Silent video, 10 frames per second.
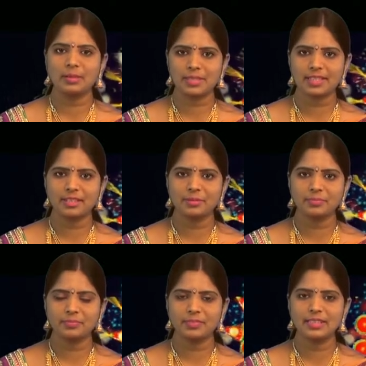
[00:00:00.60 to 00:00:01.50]

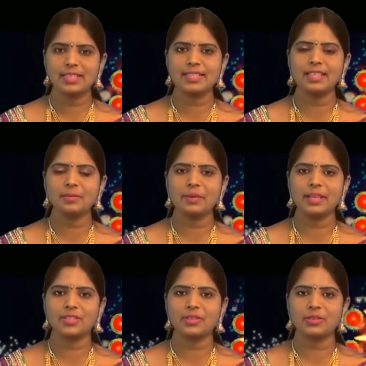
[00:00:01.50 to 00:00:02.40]
నమస్కారం ఏసియన్
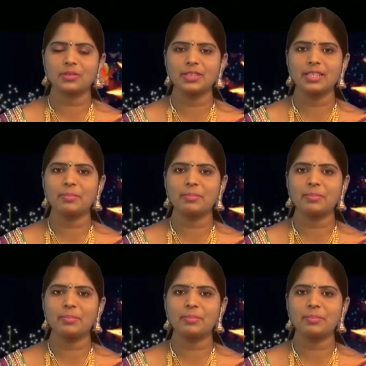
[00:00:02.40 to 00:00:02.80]
ప్రేక్షకులకు